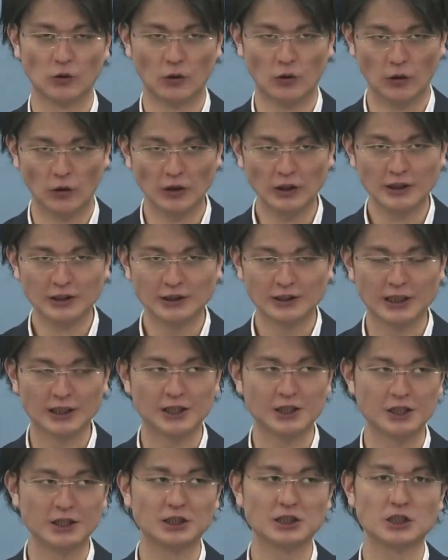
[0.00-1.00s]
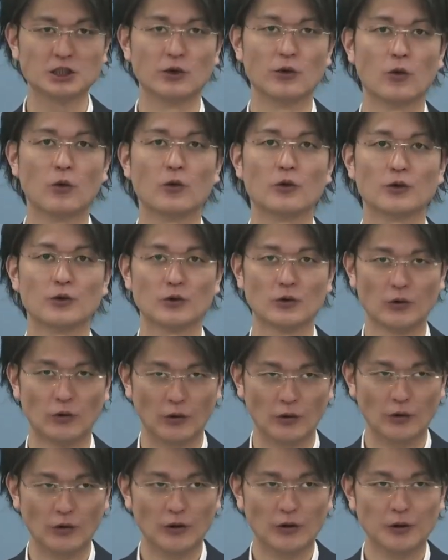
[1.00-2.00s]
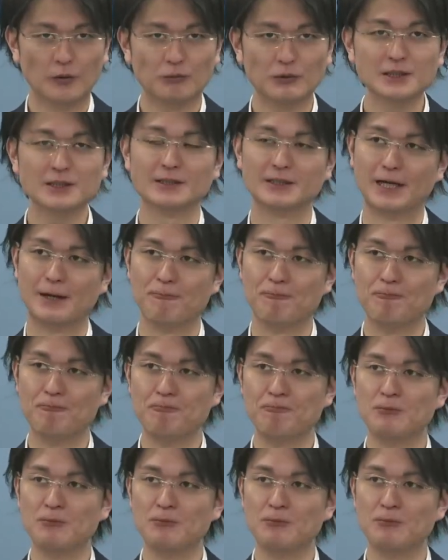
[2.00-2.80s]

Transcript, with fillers: を先にしておくと、まずね、